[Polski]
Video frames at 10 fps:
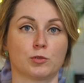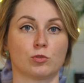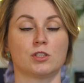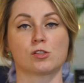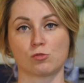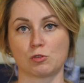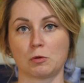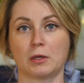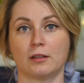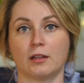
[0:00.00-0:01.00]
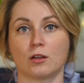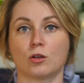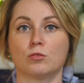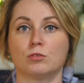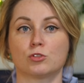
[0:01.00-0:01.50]
które nie są żywą
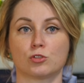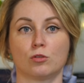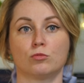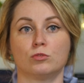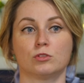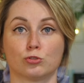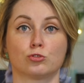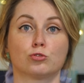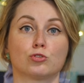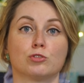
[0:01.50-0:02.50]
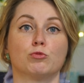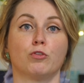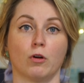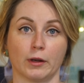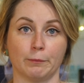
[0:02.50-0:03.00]
energią, są sztucznym
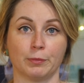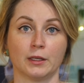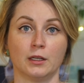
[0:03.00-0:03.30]
tworem.